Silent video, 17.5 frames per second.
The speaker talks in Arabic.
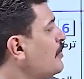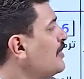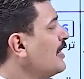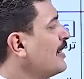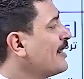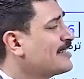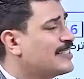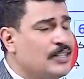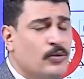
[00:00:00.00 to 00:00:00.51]
مين
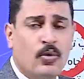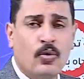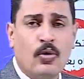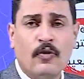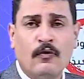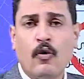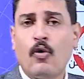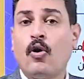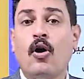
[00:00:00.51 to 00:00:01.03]
اللي نسيجه
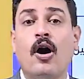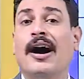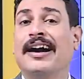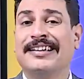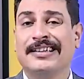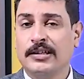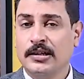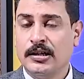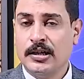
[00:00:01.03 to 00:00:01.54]

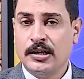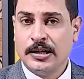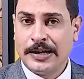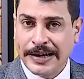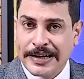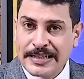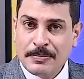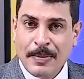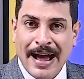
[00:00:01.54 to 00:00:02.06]
فقاعي
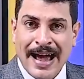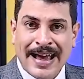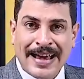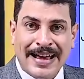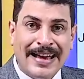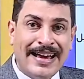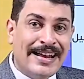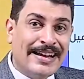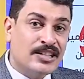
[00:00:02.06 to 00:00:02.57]
ركز
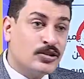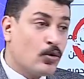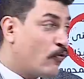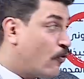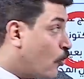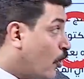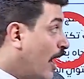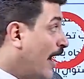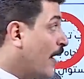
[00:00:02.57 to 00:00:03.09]
معايا نسيجه
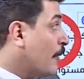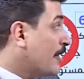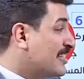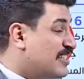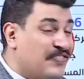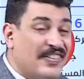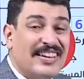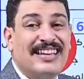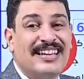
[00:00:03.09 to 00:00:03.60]
فقاعي او
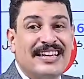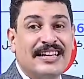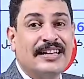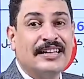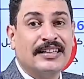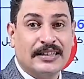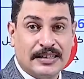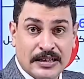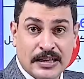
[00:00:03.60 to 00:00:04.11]

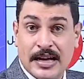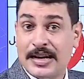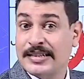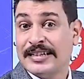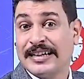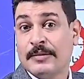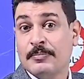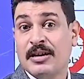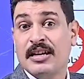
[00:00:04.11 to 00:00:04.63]
اسفنجي ها
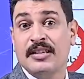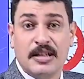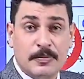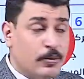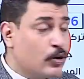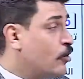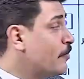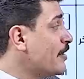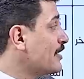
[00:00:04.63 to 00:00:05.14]
ده كان مين
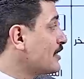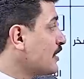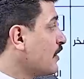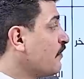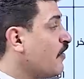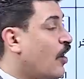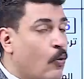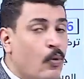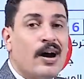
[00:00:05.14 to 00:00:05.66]
البيوميس
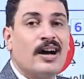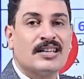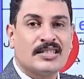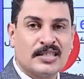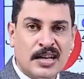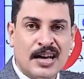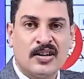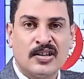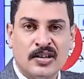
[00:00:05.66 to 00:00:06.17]
فهو
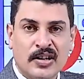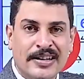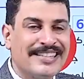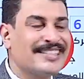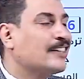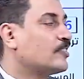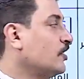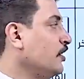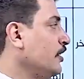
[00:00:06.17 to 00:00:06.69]
صخر ناري
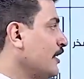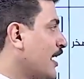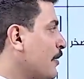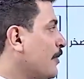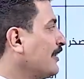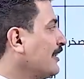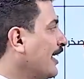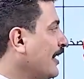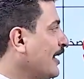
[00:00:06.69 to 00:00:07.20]
سطحي
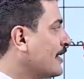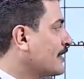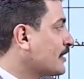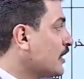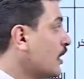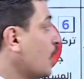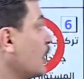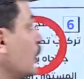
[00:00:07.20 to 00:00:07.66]
عملت عليه اكس